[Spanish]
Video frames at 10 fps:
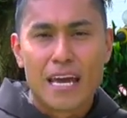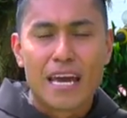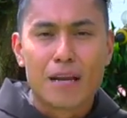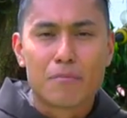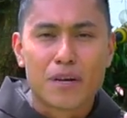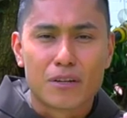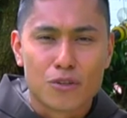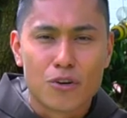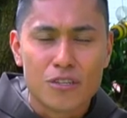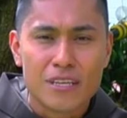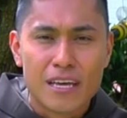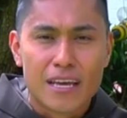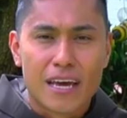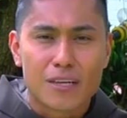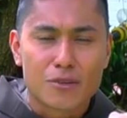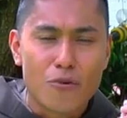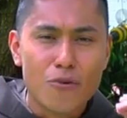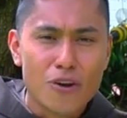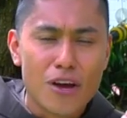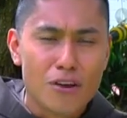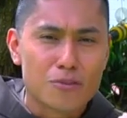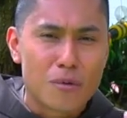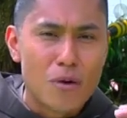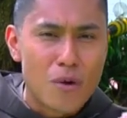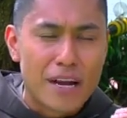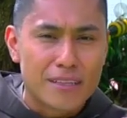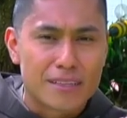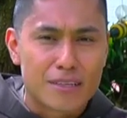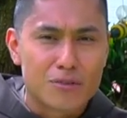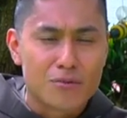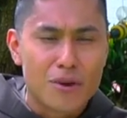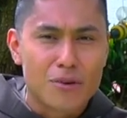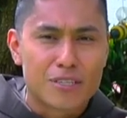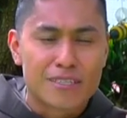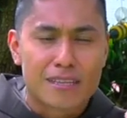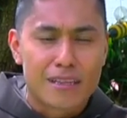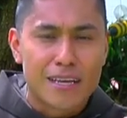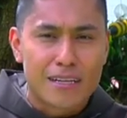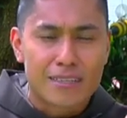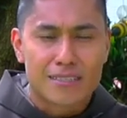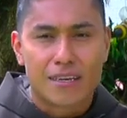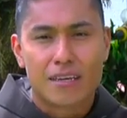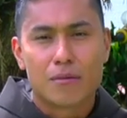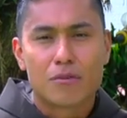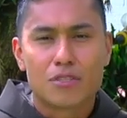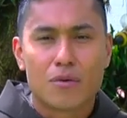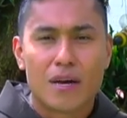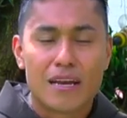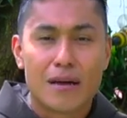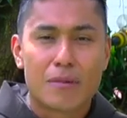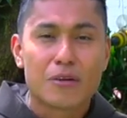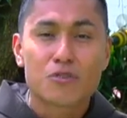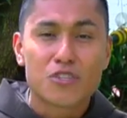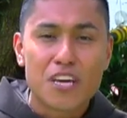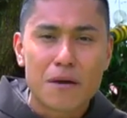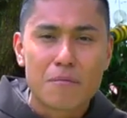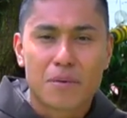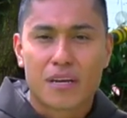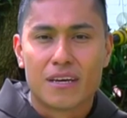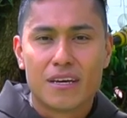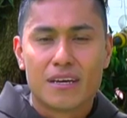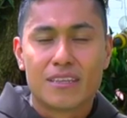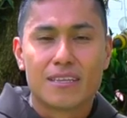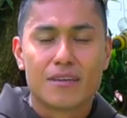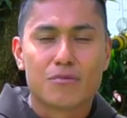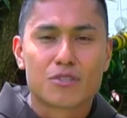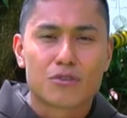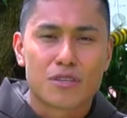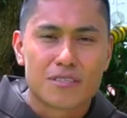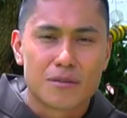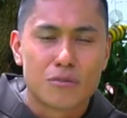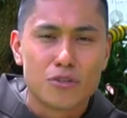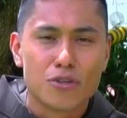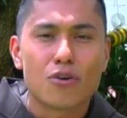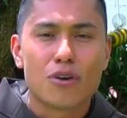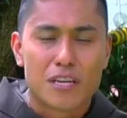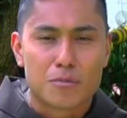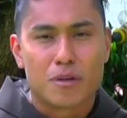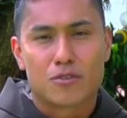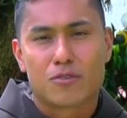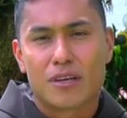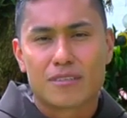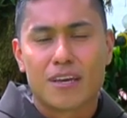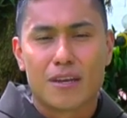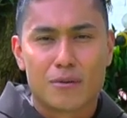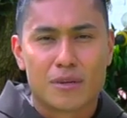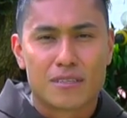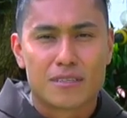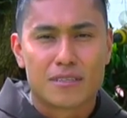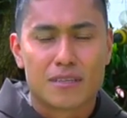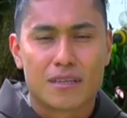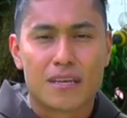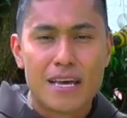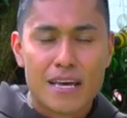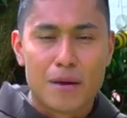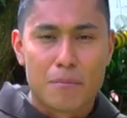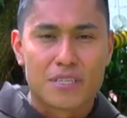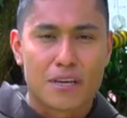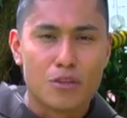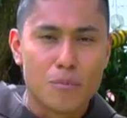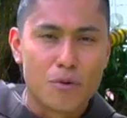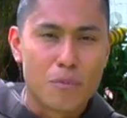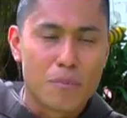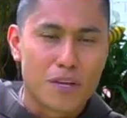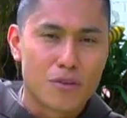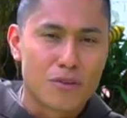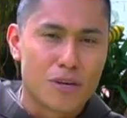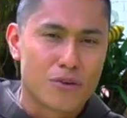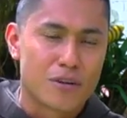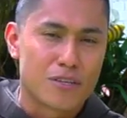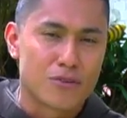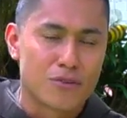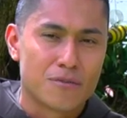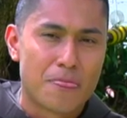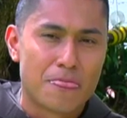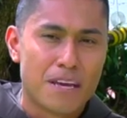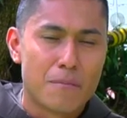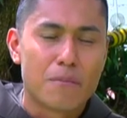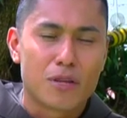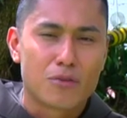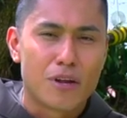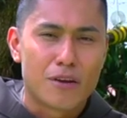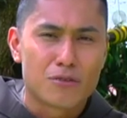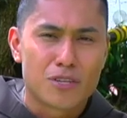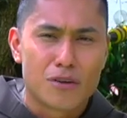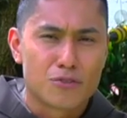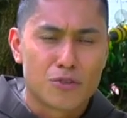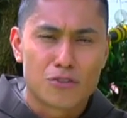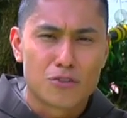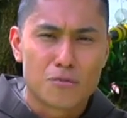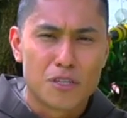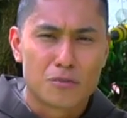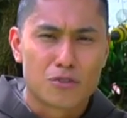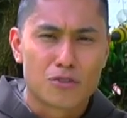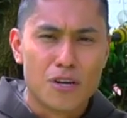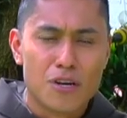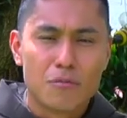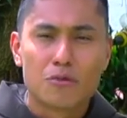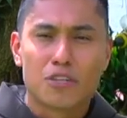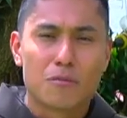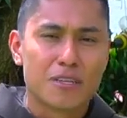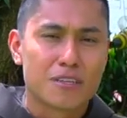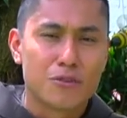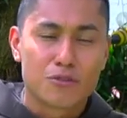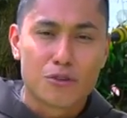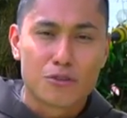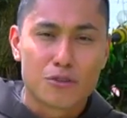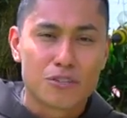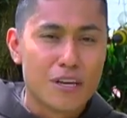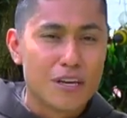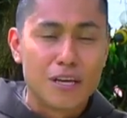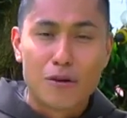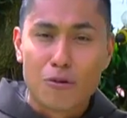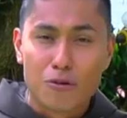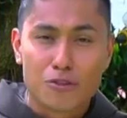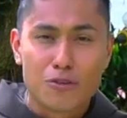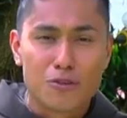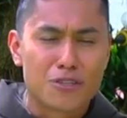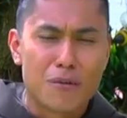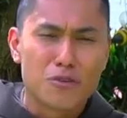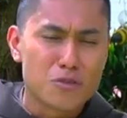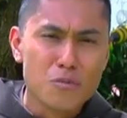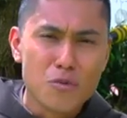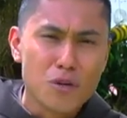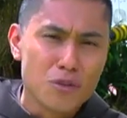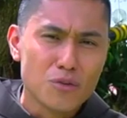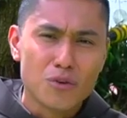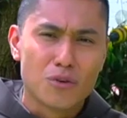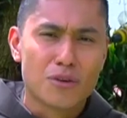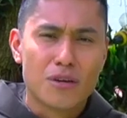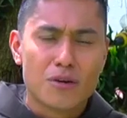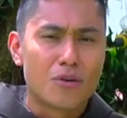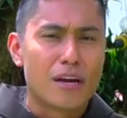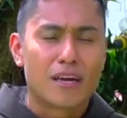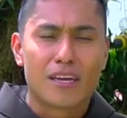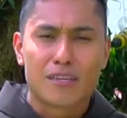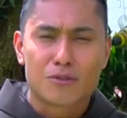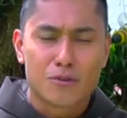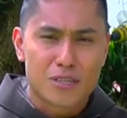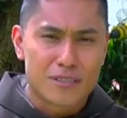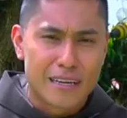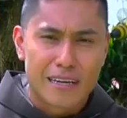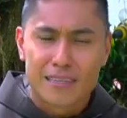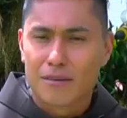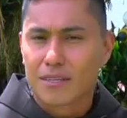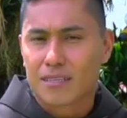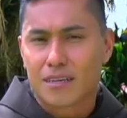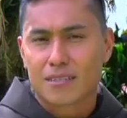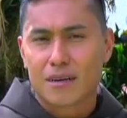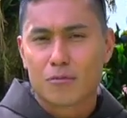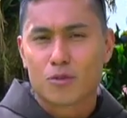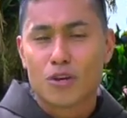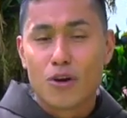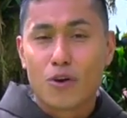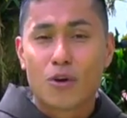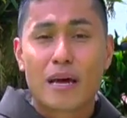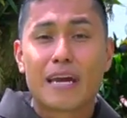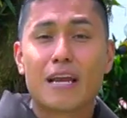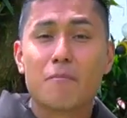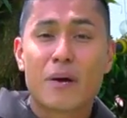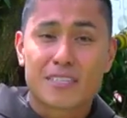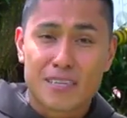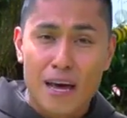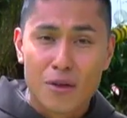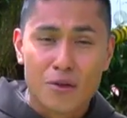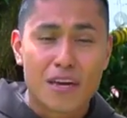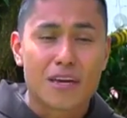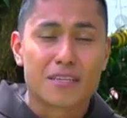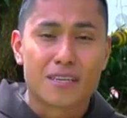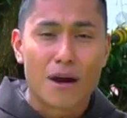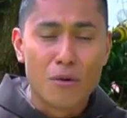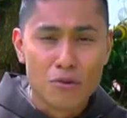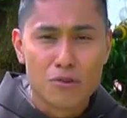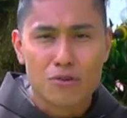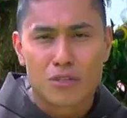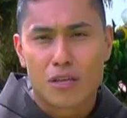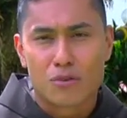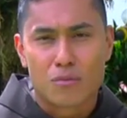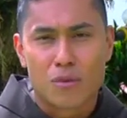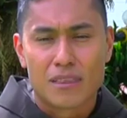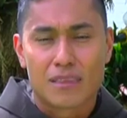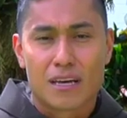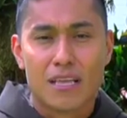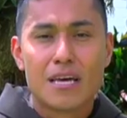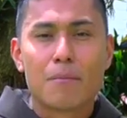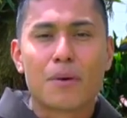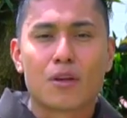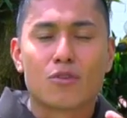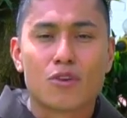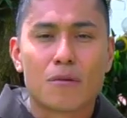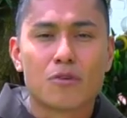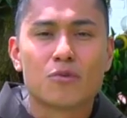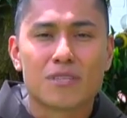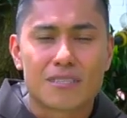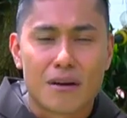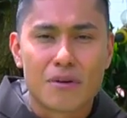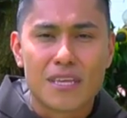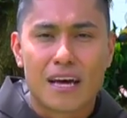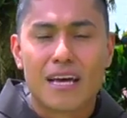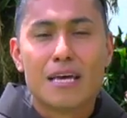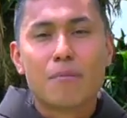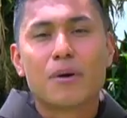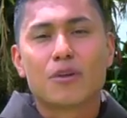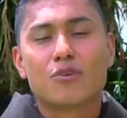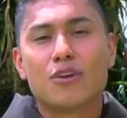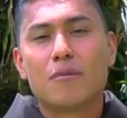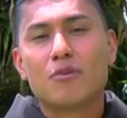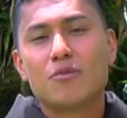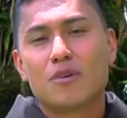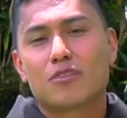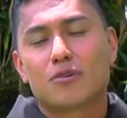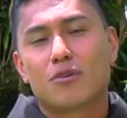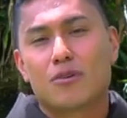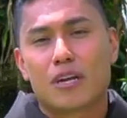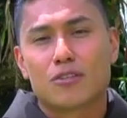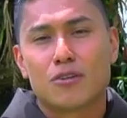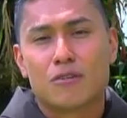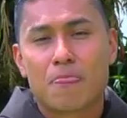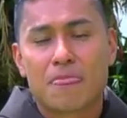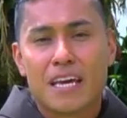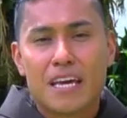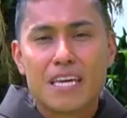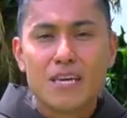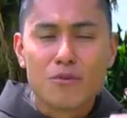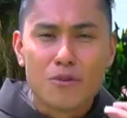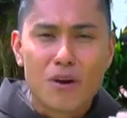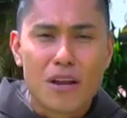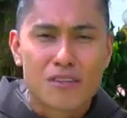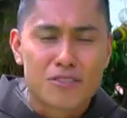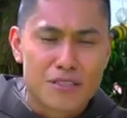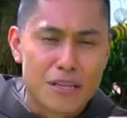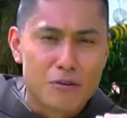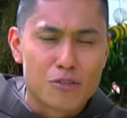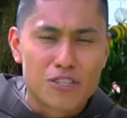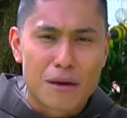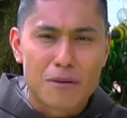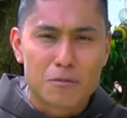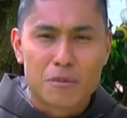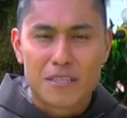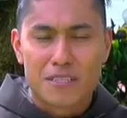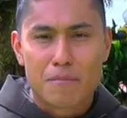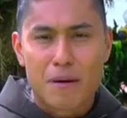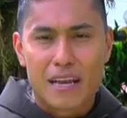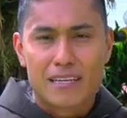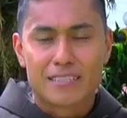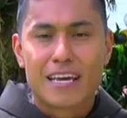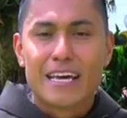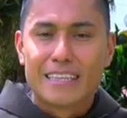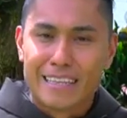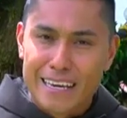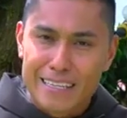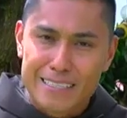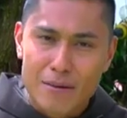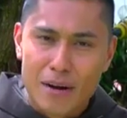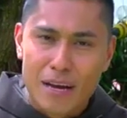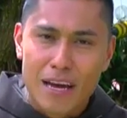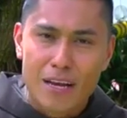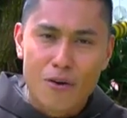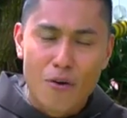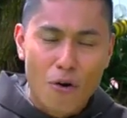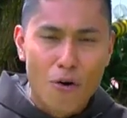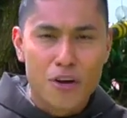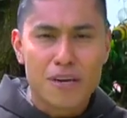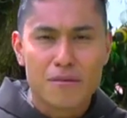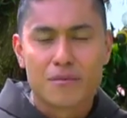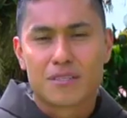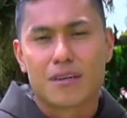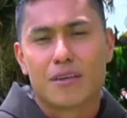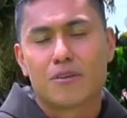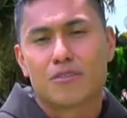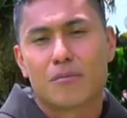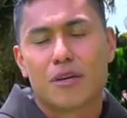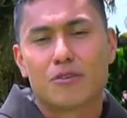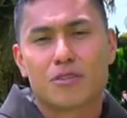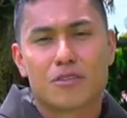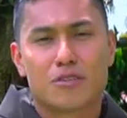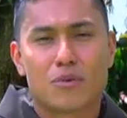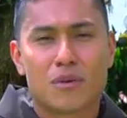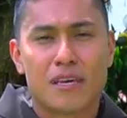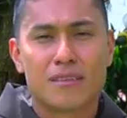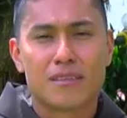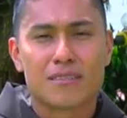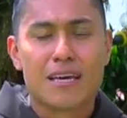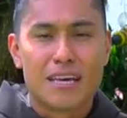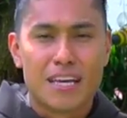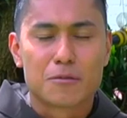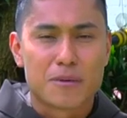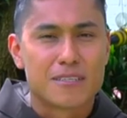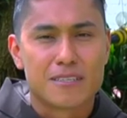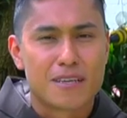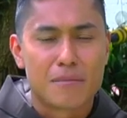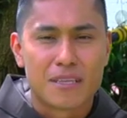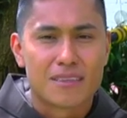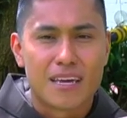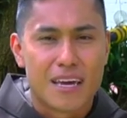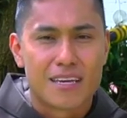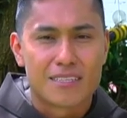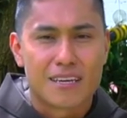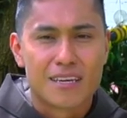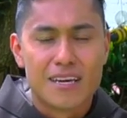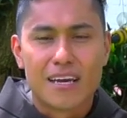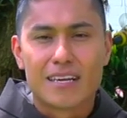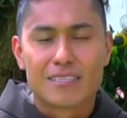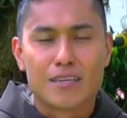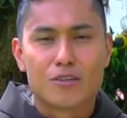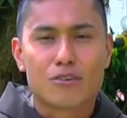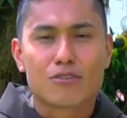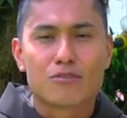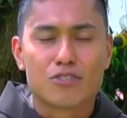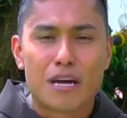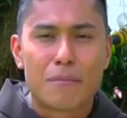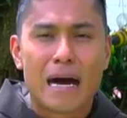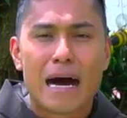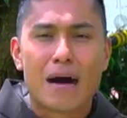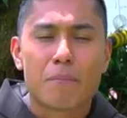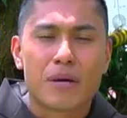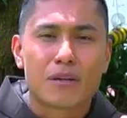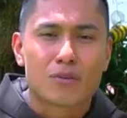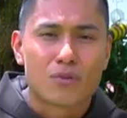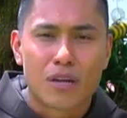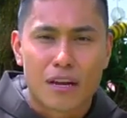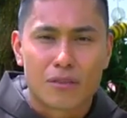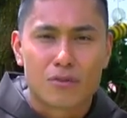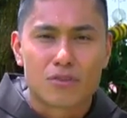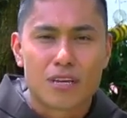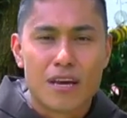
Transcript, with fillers: El perdón es uno de los baluartes, uno de los estandartes que debemos llevar en la mano siempre desde nuestro testimonio con las personas que nos necesitan, empezando por un perdón de corazón, perdonarnos a nosotros mismos. Muchas veces nosotros incluso nos damos muy duro con aquellas cosas negativas que hacemos, con aquel pasado que quizá aún nos atormenta. Perdonemos nuestra vida, perdonemos nuestro corazón, y uno de, los temas principales de este Evangelio hoy, mis queridos amigos cristovidentes, es precisamente ese. El Señor nos llama a perdonarnos.